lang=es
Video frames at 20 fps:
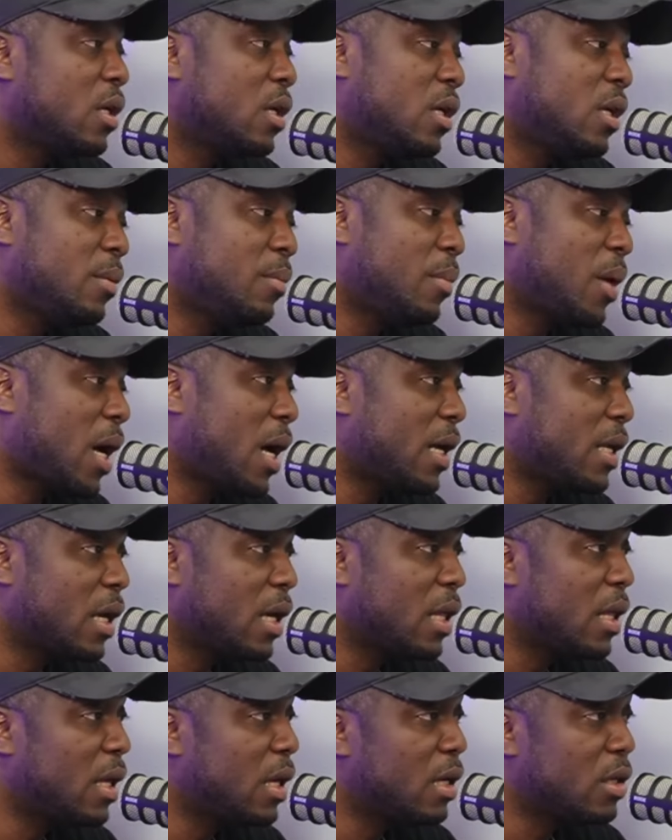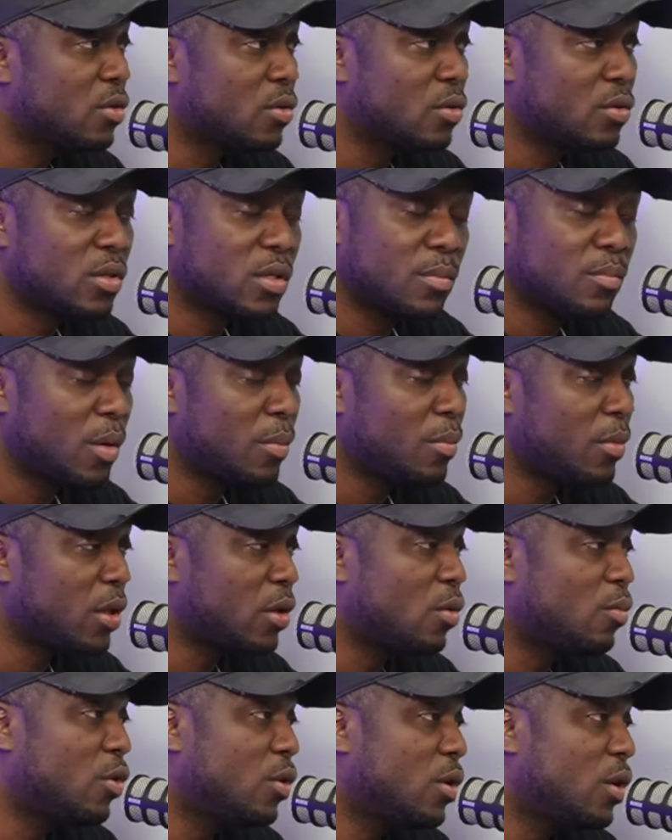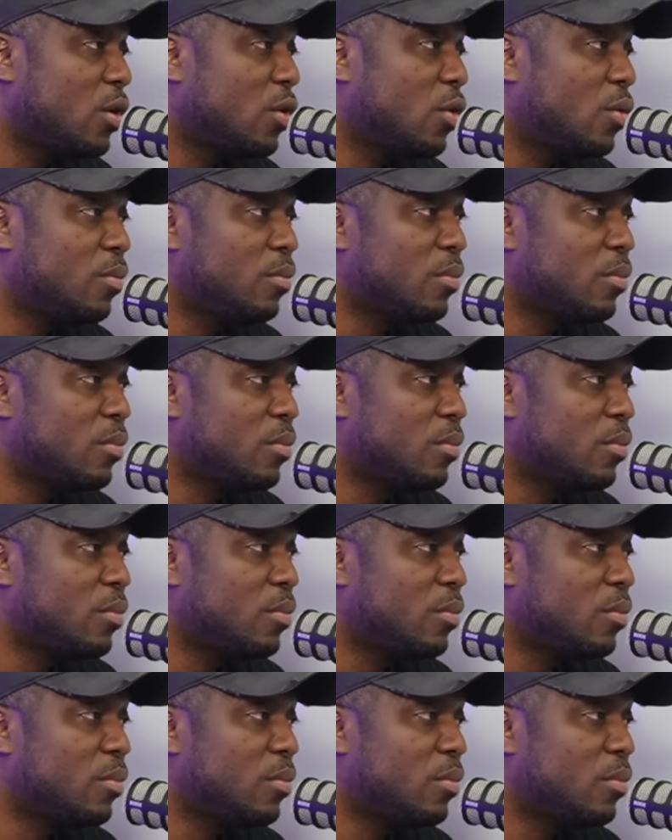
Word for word: Y más allá de eso, simplemente como digo,